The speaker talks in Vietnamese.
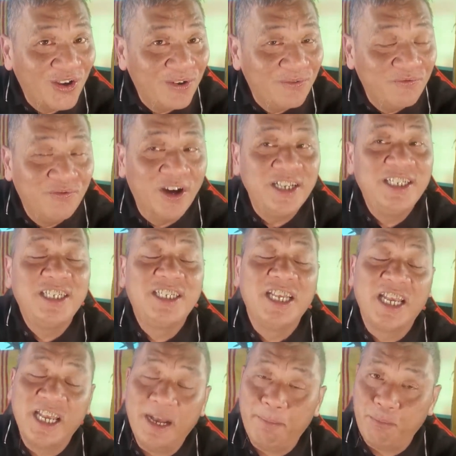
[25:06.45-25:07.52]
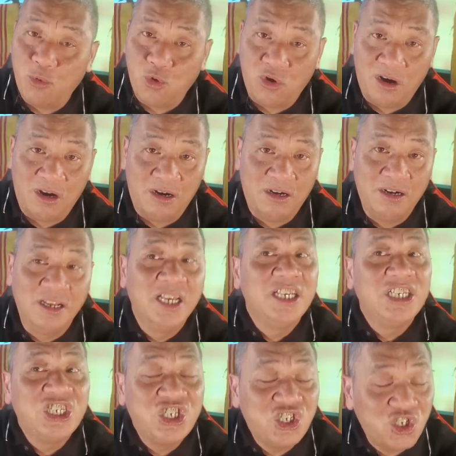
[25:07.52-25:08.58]
với Singapore
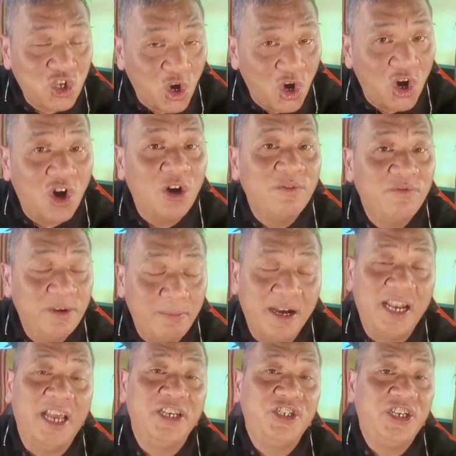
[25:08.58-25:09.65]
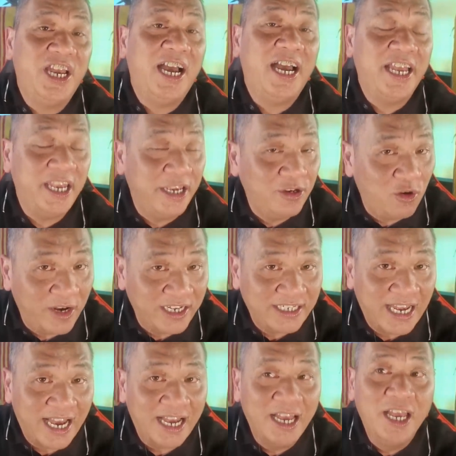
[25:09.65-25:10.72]
so với Malaysia hay
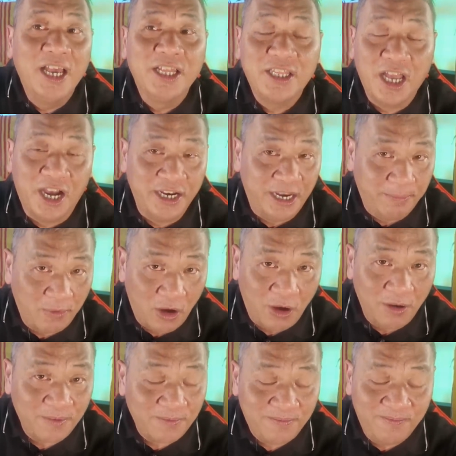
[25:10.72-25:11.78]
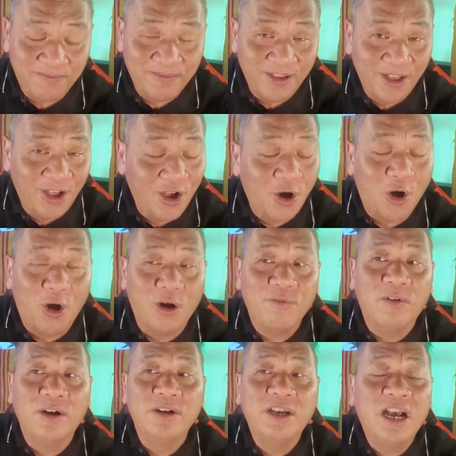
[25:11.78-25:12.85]
Indonesia thời điểm đó họ
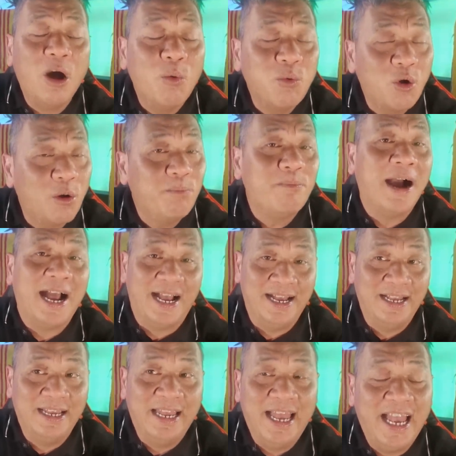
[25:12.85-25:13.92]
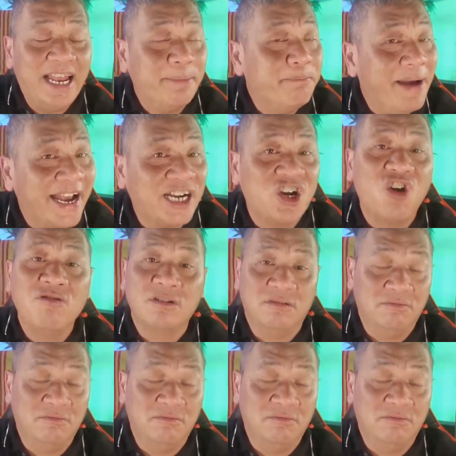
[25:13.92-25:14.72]
vẫn không có bằng hay là Bangkok